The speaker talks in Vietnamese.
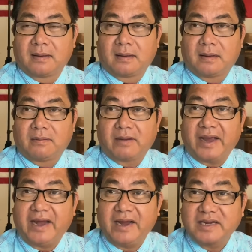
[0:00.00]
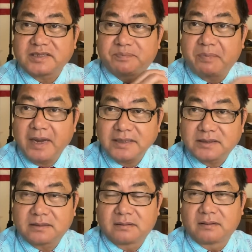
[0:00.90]
Không?
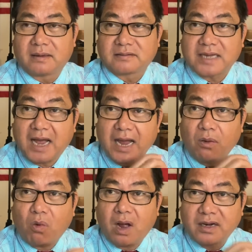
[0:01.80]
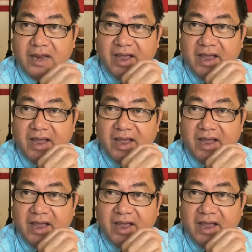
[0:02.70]
Airspace Taiwan